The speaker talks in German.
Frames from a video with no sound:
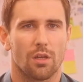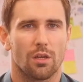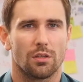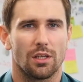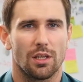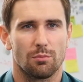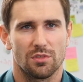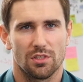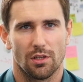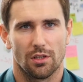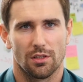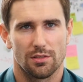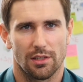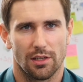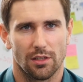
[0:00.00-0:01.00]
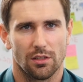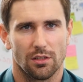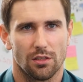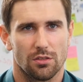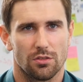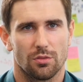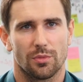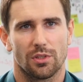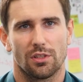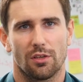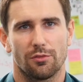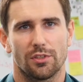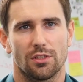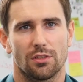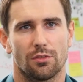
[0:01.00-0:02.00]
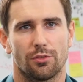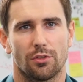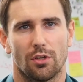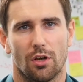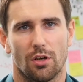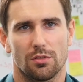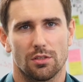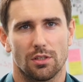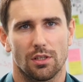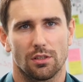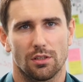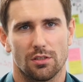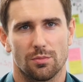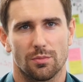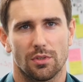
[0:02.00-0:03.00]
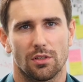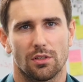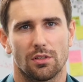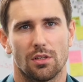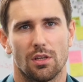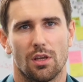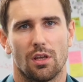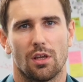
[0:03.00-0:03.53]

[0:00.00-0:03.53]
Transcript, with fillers: Lebenslanges Lernen, also man darf nicht davon ausgehen, dass man